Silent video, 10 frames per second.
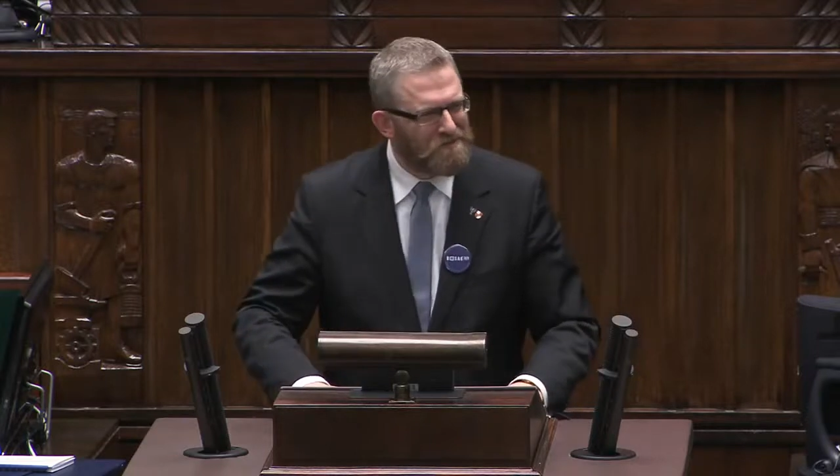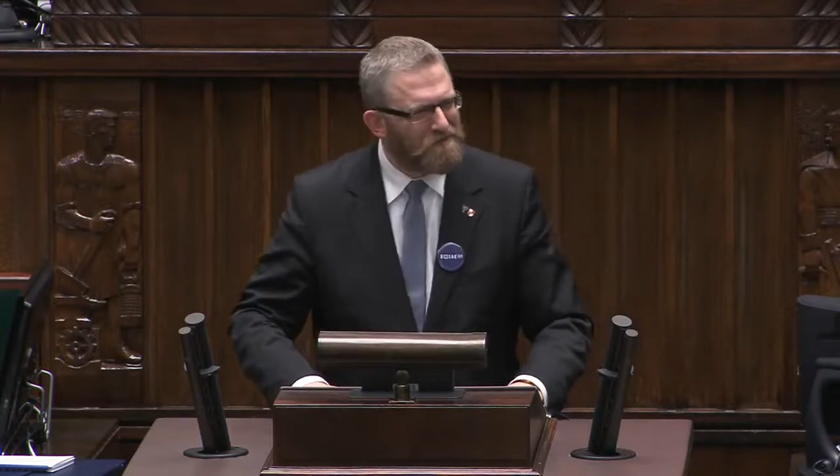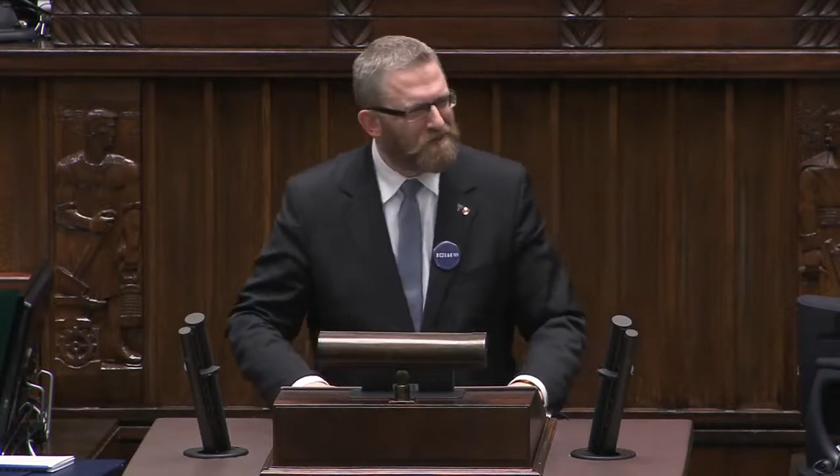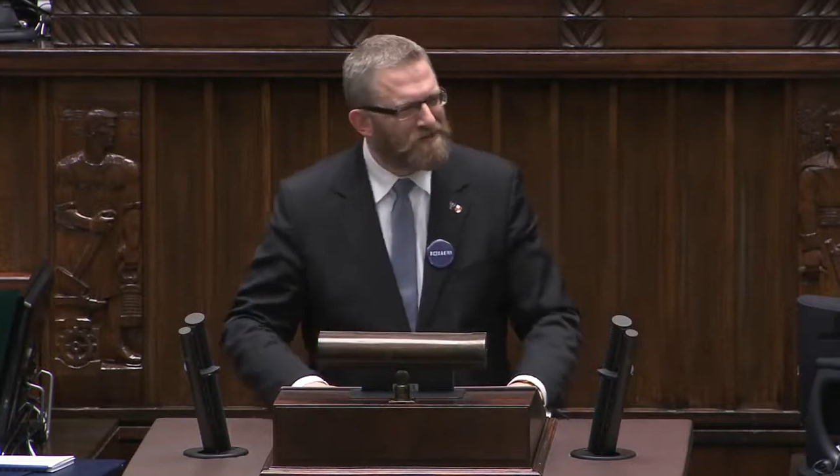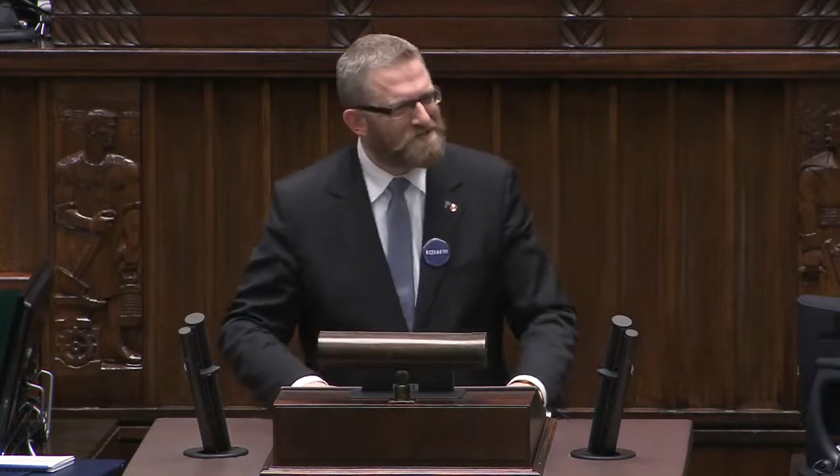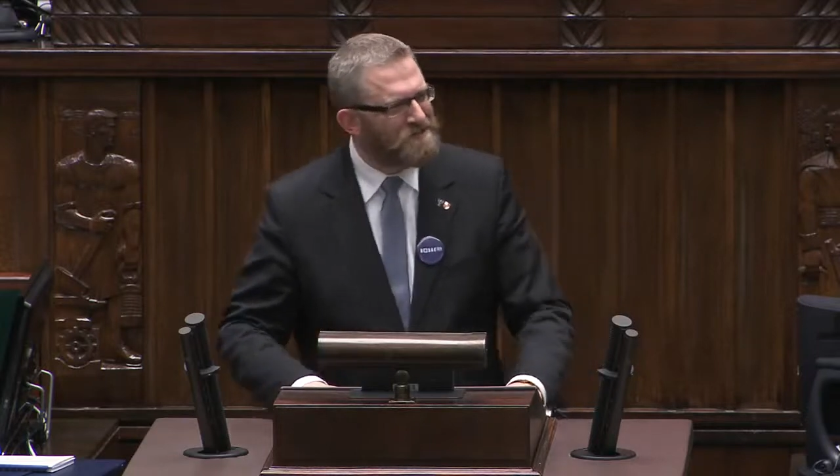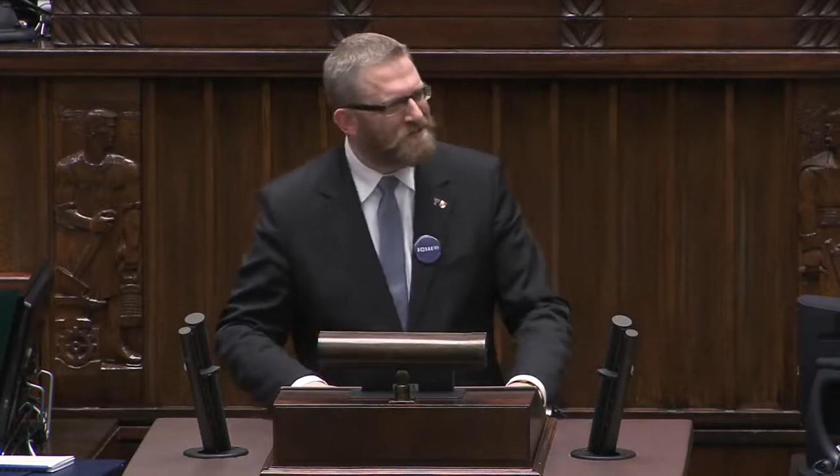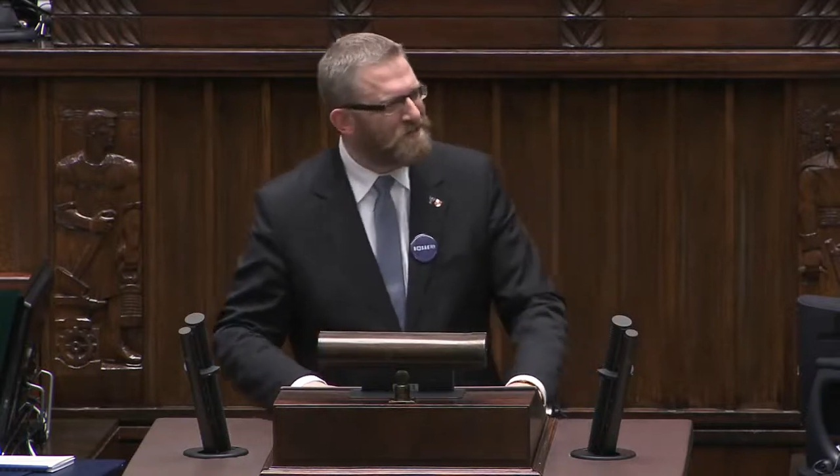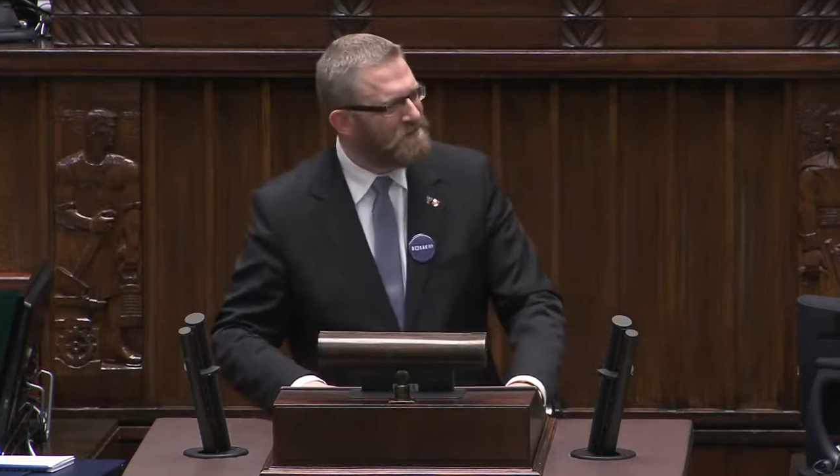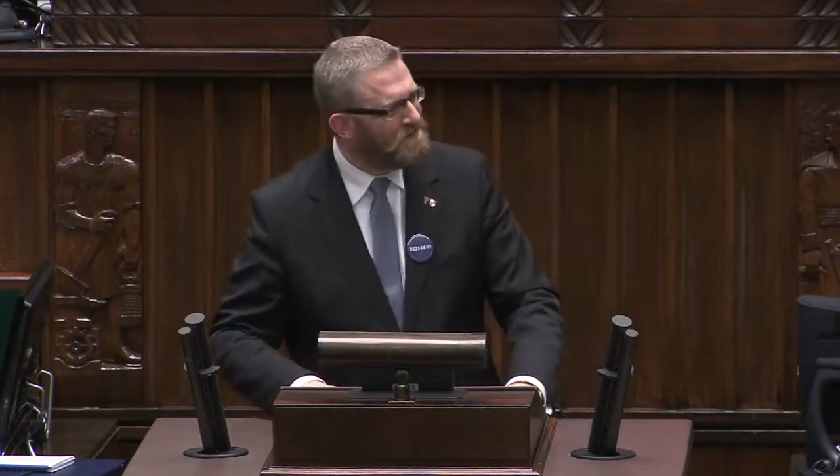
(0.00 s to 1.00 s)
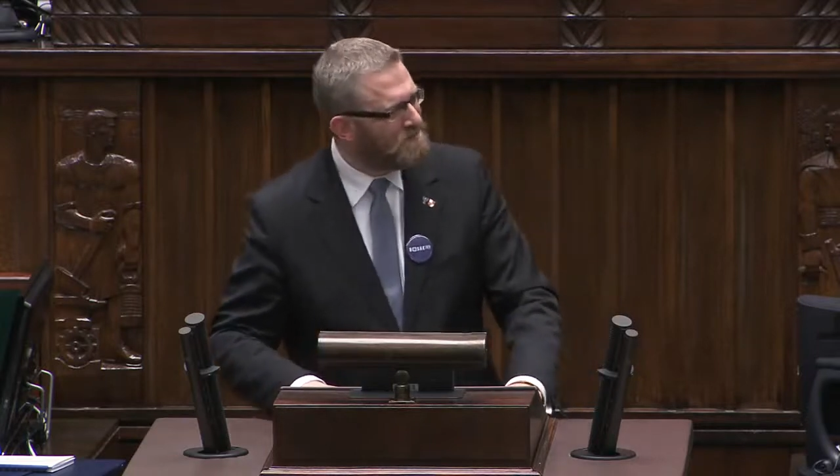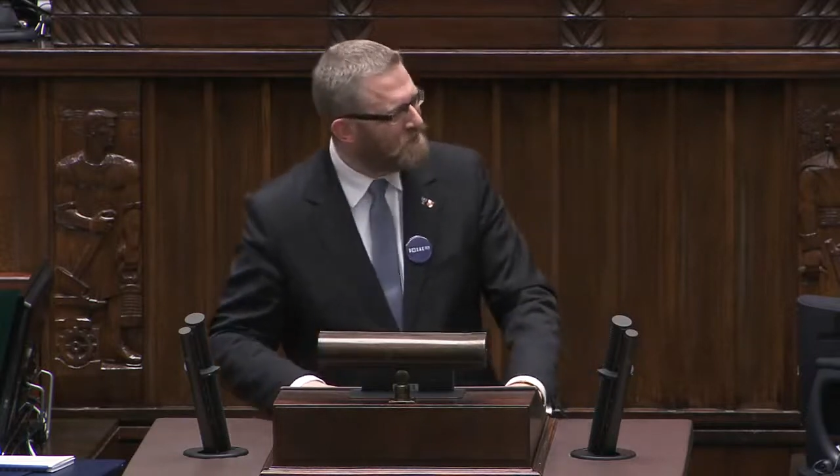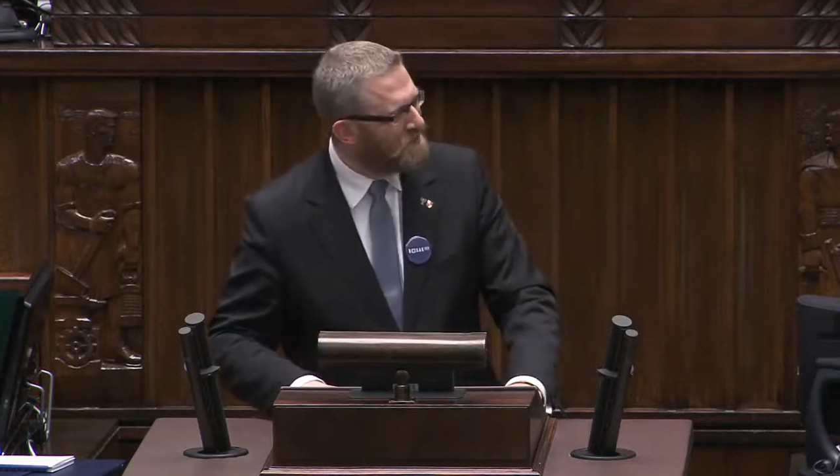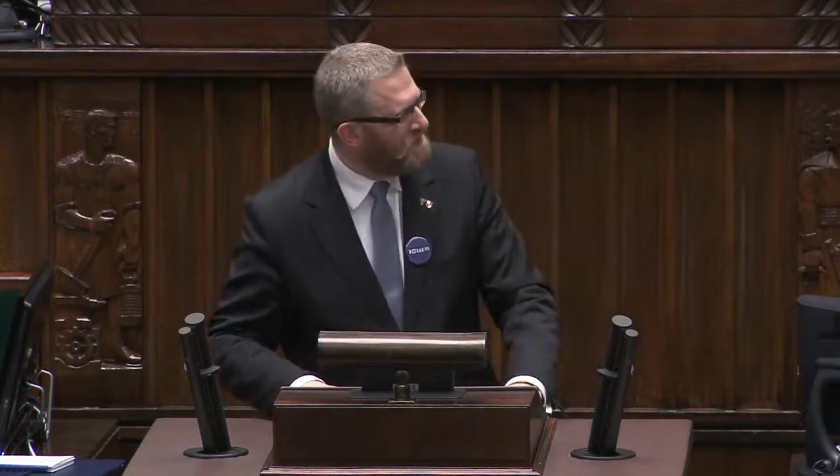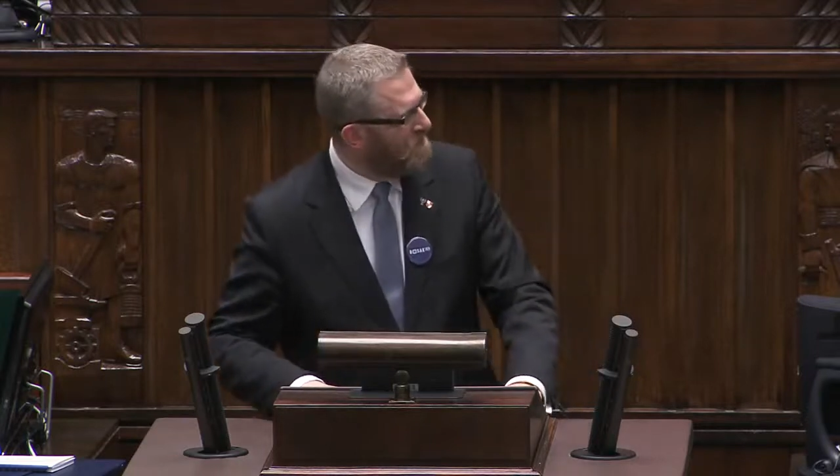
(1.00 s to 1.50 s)
wprowadzenie
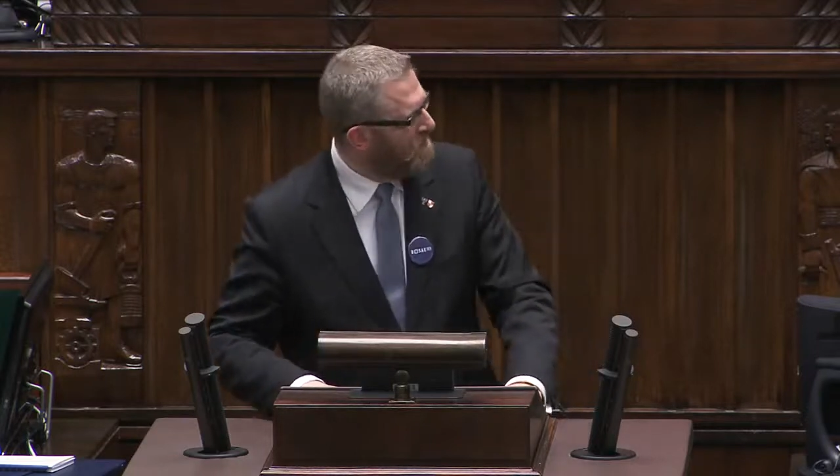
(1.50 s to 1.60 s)
tej,